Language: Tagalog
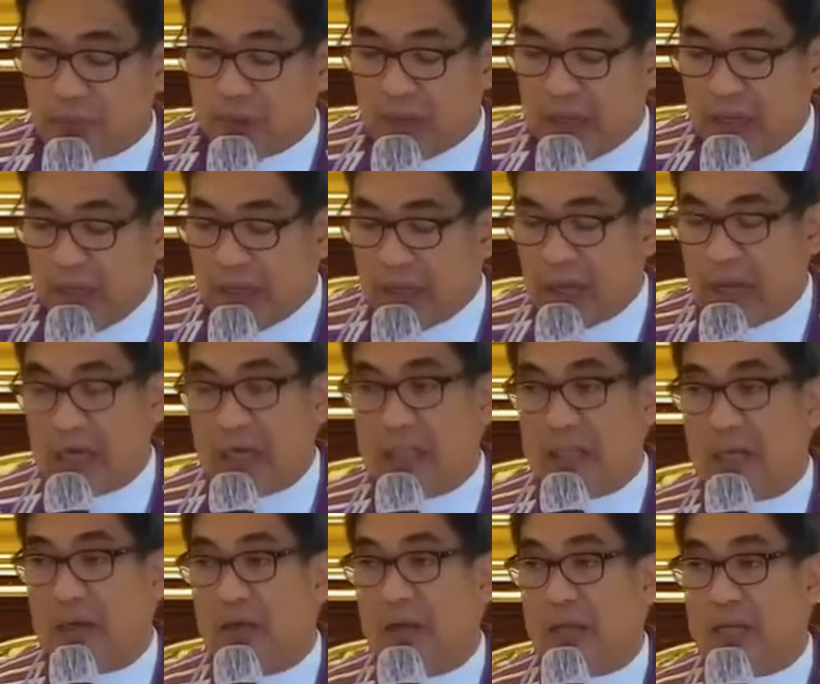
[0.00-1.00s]

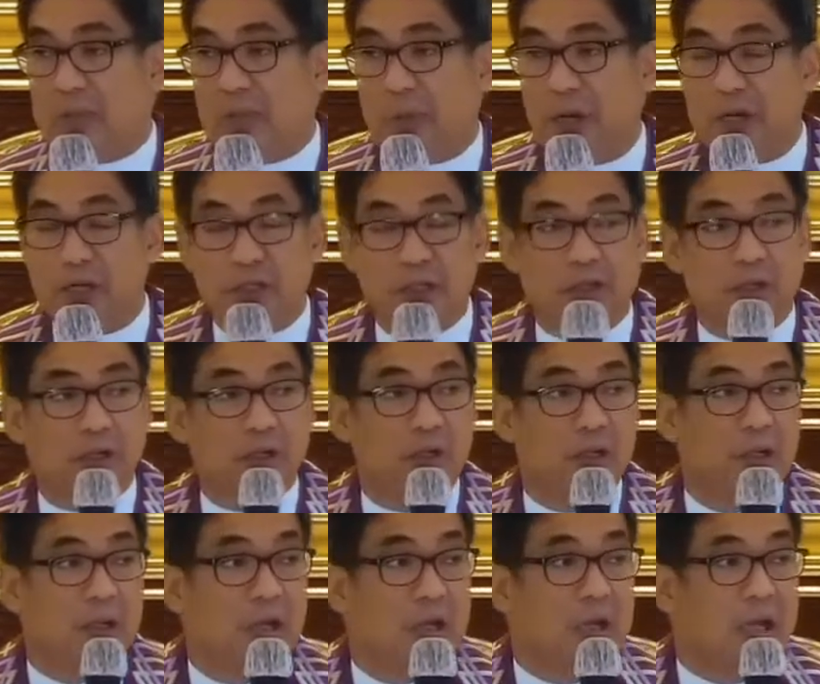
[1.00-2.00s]
Nganitang expression,
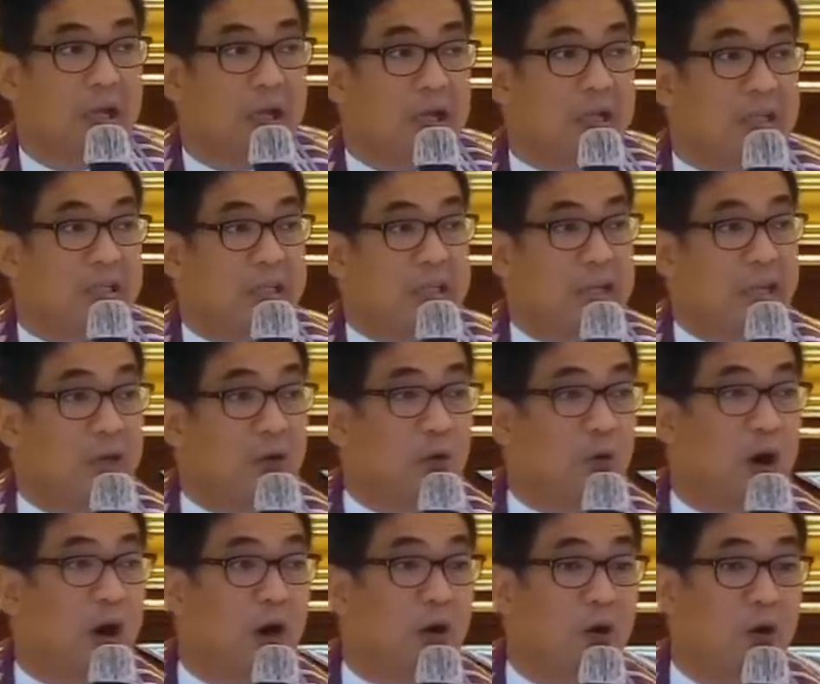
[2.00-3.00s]
sino
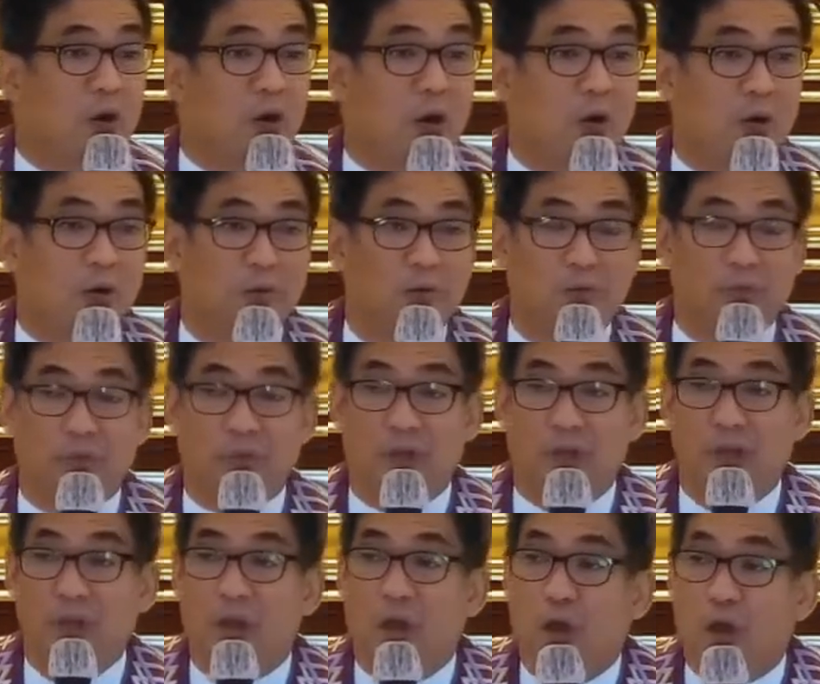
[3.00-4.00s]
ako
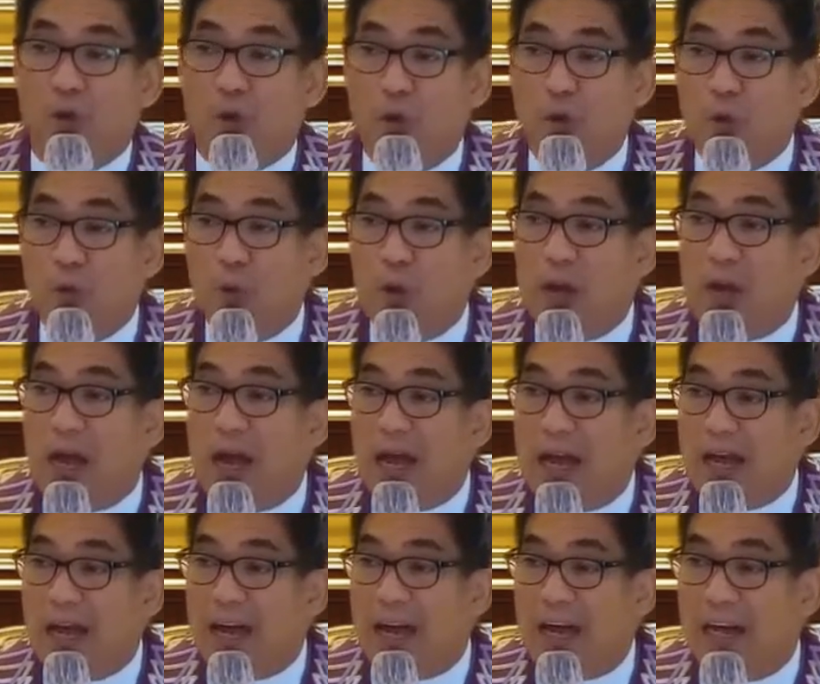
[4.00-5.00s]
kung wala
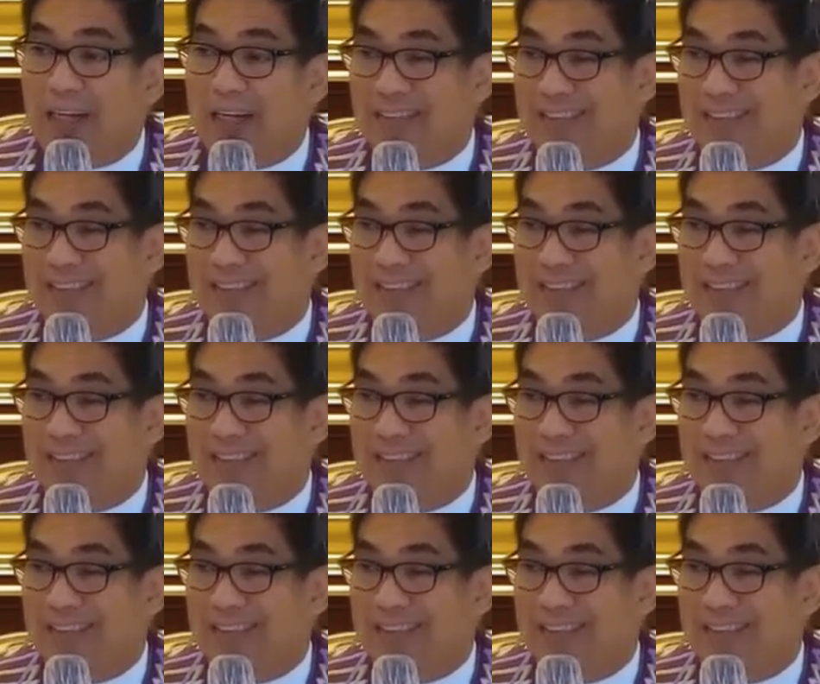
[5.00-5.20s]
ka?